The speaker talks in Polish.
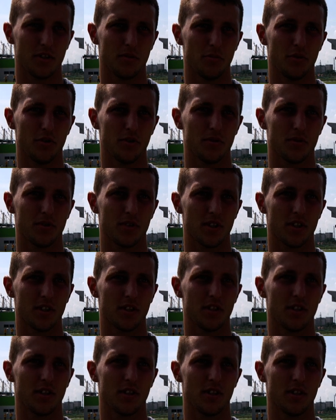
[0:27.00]
tym boisku
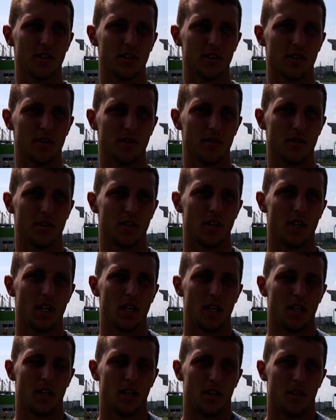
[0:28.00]
zagrać e,
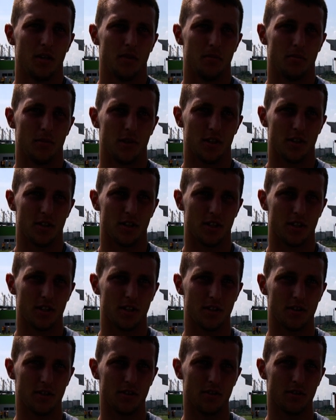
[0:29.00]
mecz,
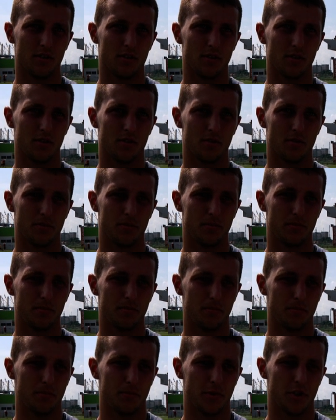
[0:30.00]
dlatego
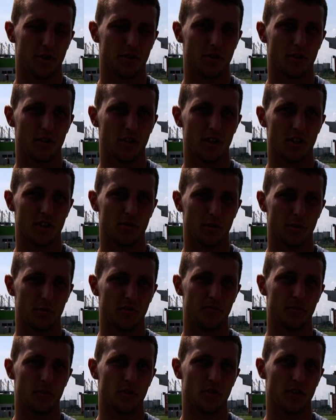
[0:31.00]
pierwszą kolejkę
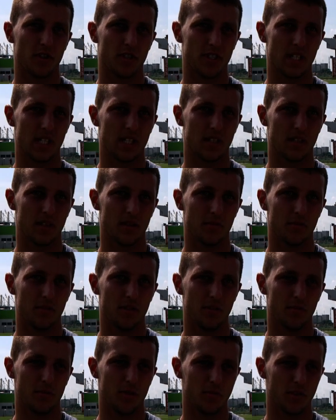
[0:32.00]
mamy w piątek z Lechem
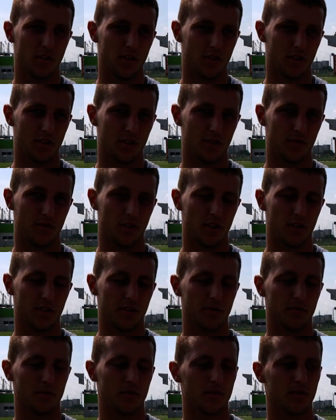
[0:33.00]
i mam nadzieję, że
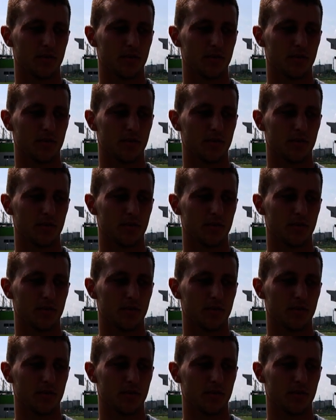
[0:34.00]
zwycięską.